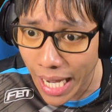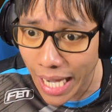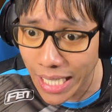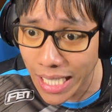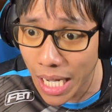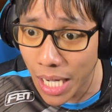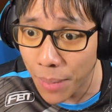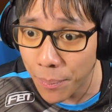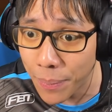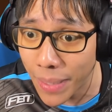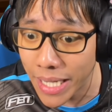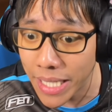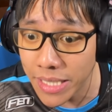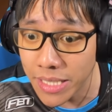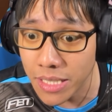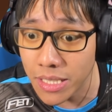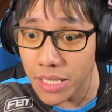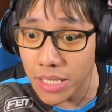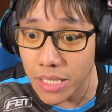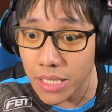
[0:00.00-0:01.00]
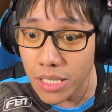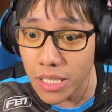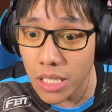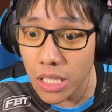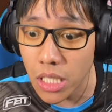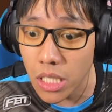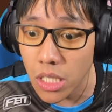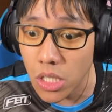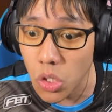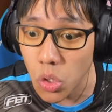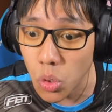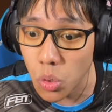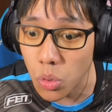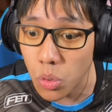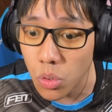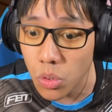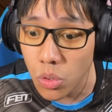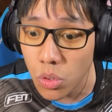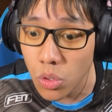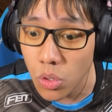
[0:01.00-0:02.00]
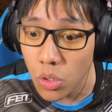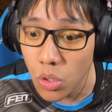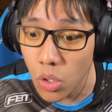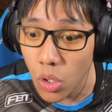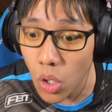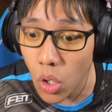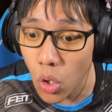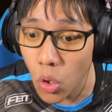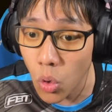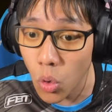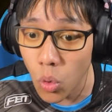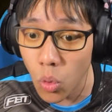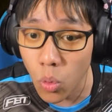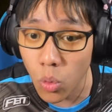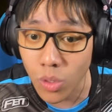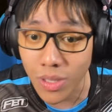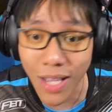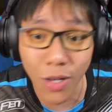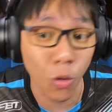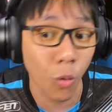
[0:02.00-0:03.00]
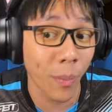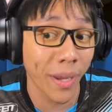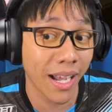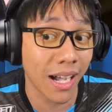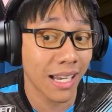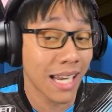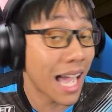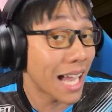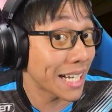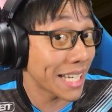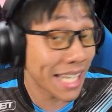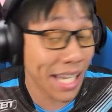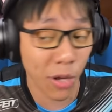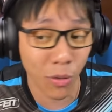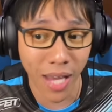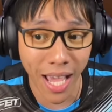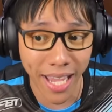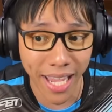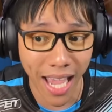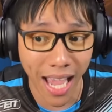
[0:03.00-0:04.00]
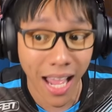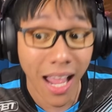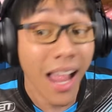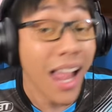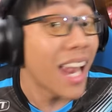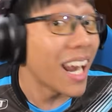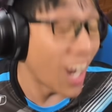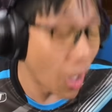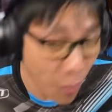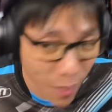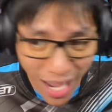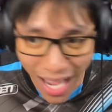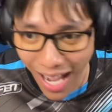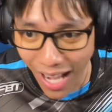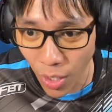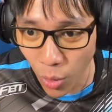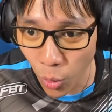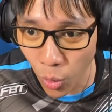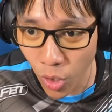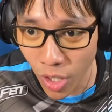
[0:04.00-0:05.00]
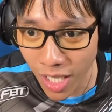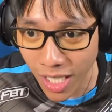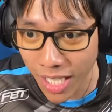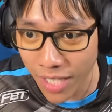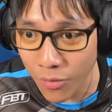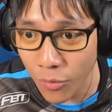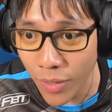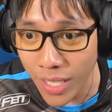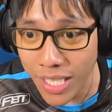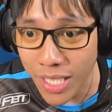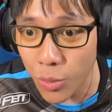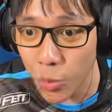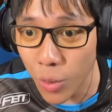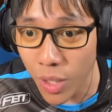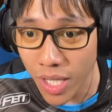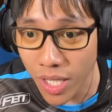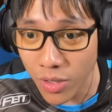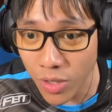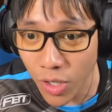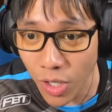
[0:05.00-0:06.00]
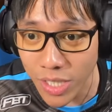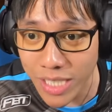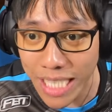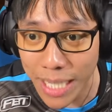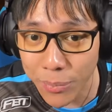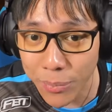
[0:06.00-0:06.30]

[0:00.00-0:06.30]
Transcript: หาทางไปให้เจอ เออโอ้ถ้าลงไปข้างล่างนี่เร็วร้ายฮะเรามาหาลุงก่อนแล้วกันวันดีลุงขอ